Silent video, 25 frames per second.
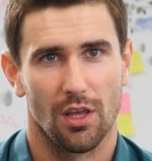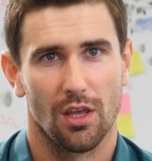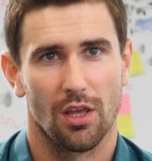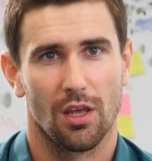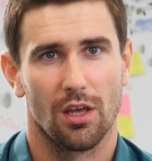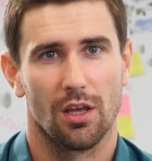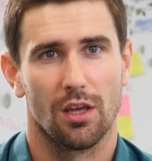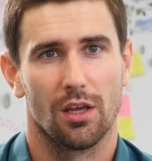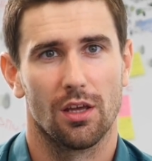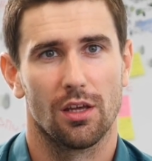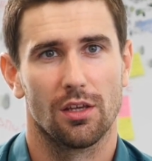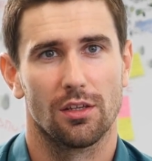
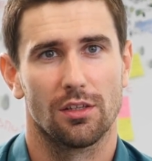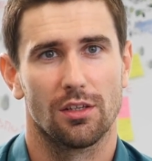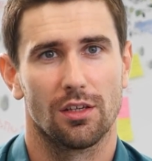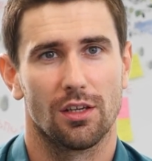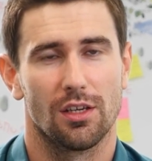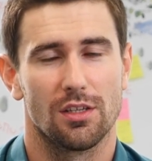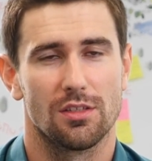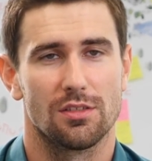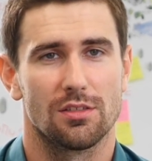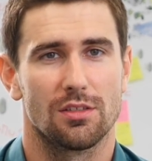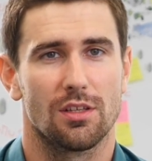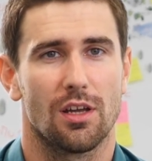Äh, da
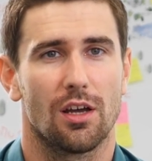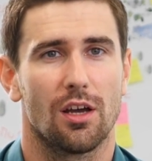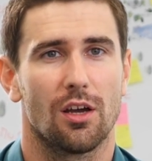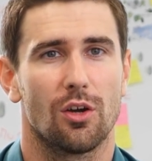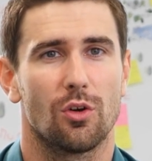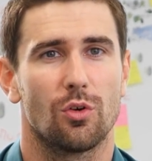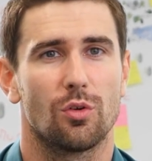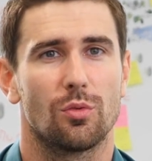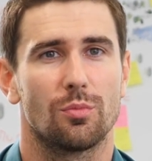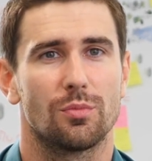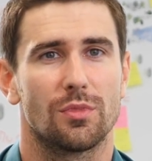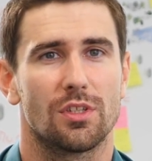geht es
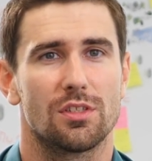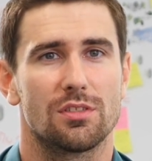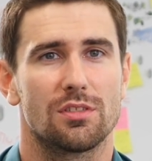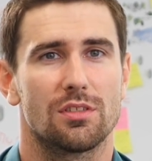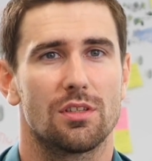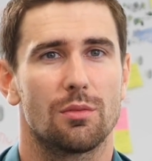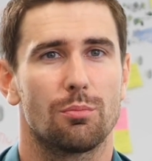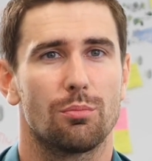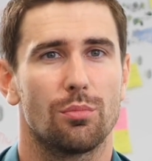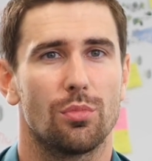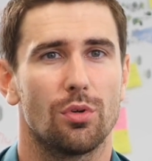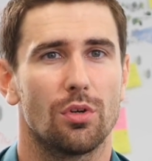darum, dass
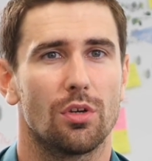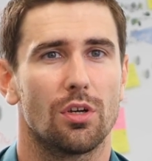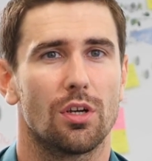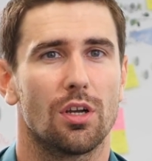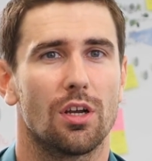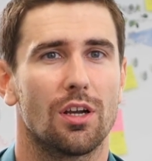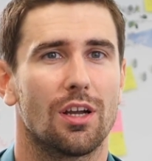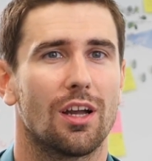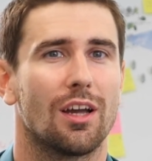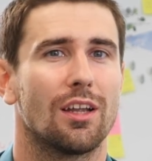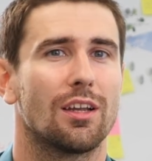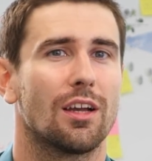der
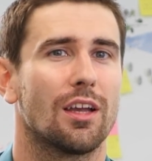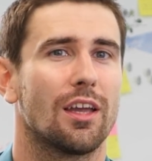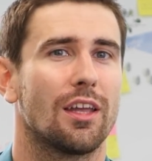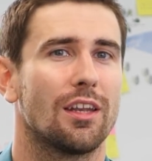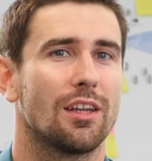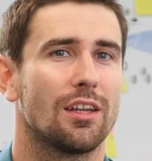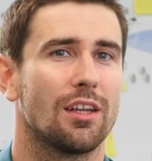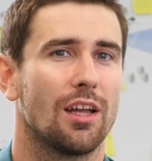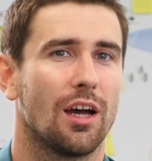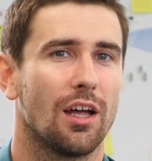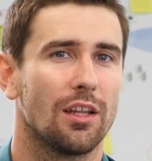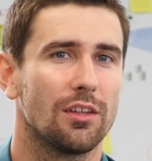Bürger gar
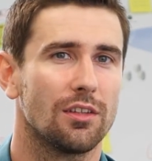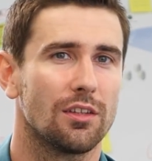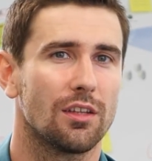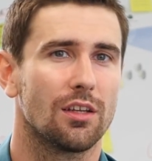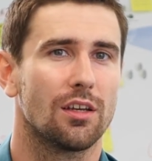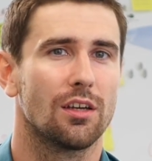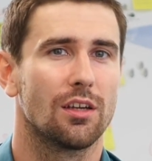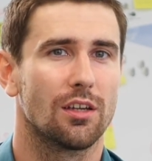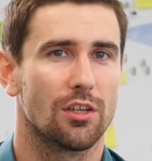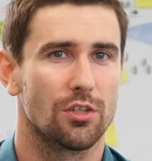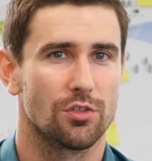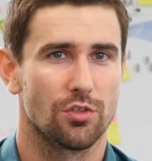keinen
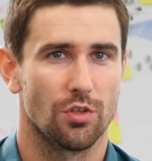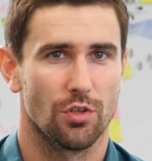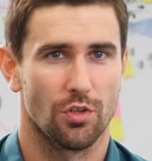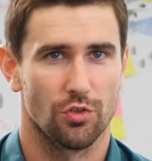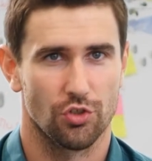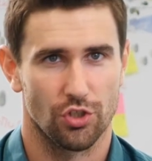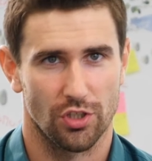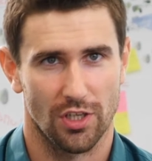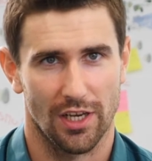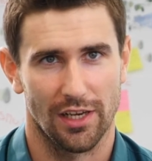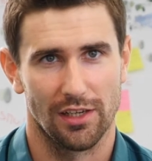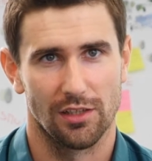Antrag
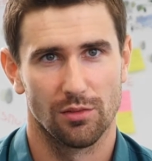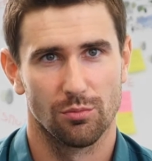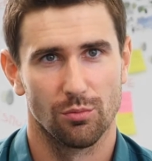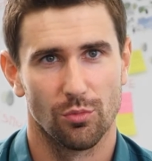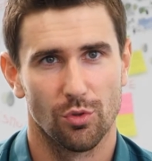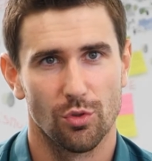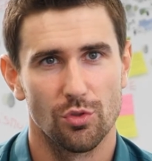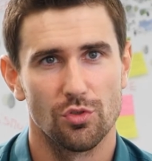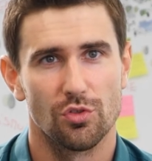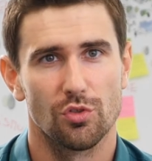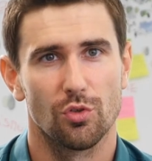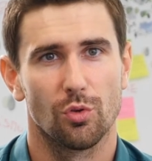erstellen
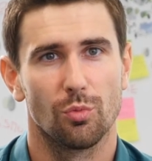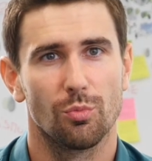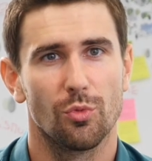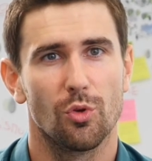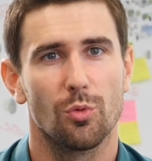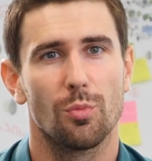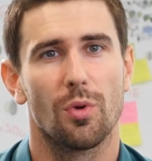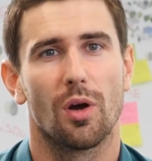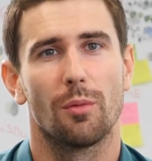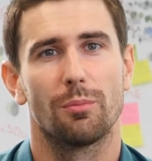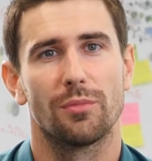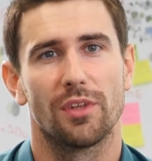muss, um
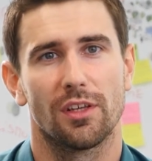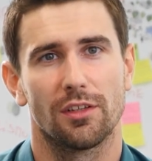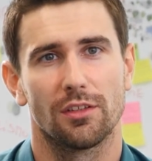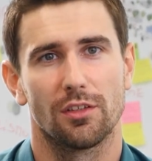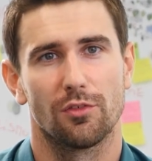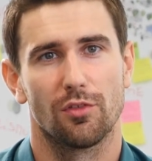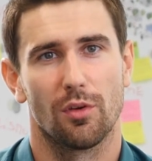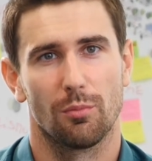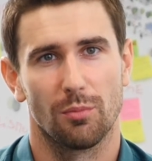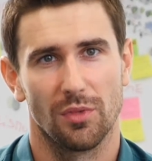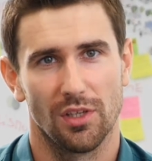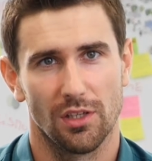überhaupt an die
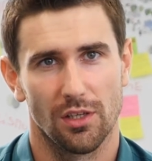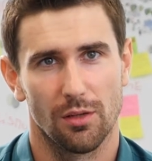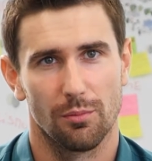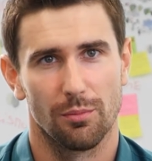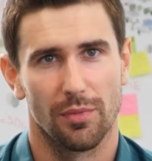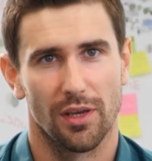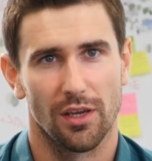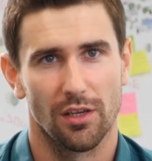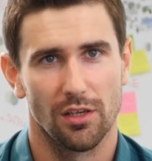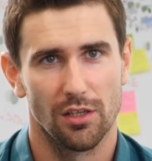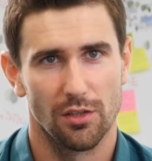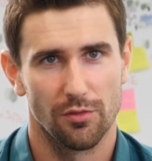
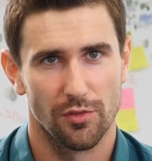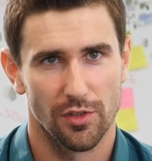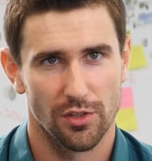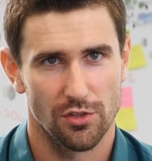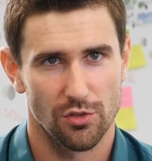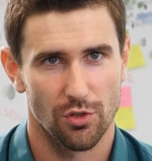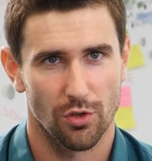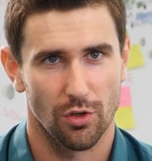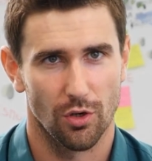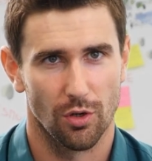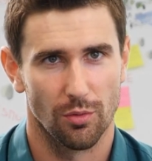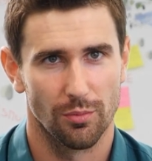Familienbeihilfe
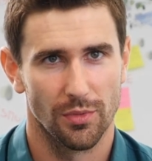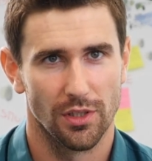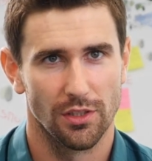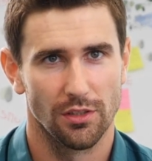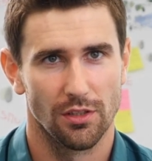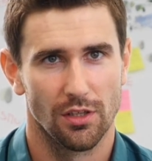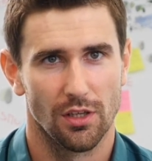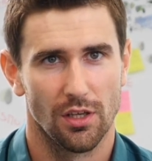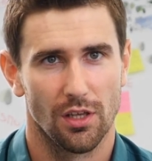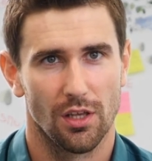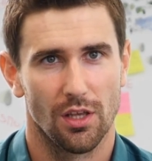zu kommen.